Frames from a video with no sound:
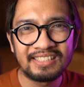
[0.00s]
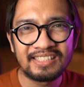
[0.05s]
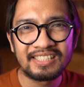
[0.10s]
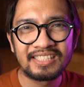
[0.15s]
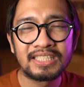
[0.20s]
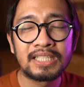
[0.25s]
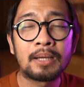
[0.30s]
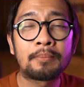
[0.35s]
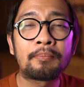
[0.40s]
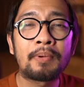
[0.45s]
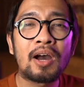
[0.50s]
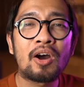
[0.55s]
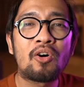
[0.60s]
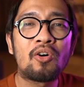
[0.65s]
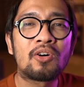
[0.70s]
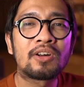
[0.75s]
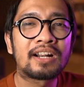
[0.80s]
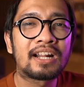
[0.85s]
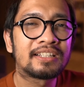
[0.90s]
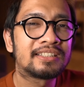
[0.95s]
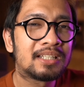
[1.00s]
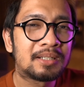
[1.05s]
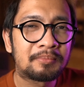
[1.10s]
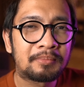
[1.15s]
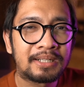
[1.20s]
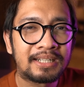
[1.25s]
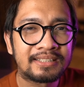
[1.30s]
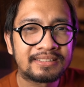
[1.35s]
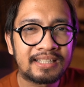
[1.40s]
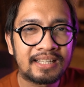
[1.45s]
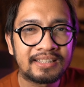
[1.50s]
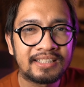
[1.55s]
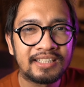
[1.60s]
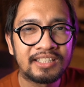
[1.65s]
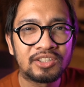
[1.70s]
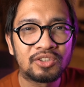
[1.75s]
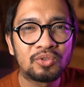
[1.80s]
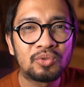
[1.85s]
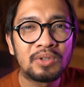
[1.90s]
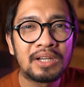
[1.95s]
siapa orang yang pada saat
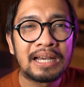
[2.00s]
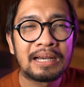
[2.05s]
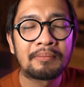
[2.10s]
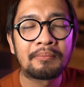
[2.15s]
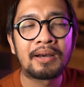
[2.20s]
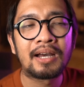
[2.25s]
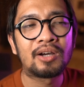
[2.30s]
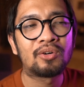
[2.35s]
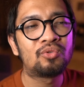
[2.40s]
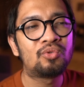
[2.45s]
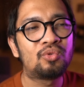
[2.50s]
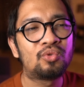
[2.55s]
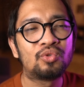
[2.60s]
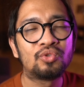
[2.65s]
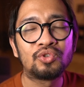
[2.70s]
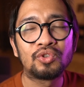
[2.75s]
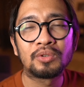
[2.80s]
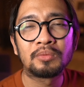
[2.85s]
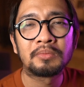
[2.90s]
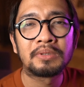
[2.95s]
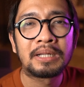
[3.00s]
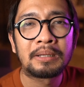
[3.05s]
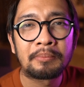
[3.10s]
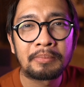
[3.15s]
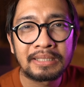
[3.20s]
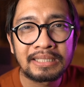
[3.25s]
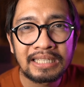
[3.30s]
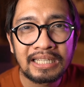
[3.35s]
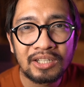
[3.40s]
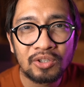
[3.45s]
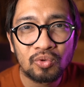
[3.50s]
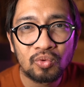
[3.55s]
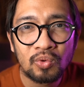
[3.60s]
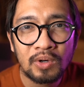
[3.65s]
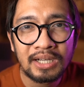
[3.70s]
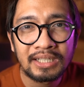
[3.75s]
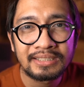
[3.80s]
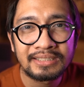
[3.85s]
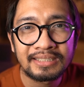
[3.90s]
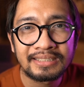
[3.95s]
itu nggak mau mau untuk mendapatkan
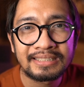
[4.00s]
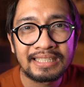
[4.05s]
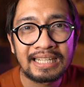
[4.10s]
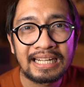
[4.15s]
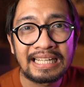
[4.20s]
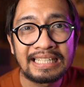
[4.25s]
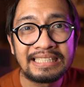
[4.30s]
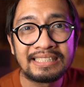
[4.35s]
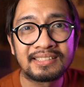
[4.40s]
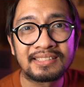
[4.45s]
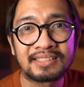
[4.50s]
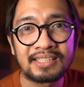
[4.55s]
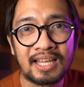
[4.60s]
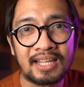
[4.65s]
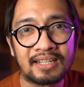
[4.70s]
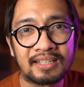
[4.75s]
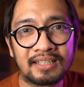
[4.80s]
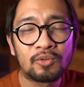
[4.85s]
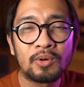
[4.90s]
uang secara instan.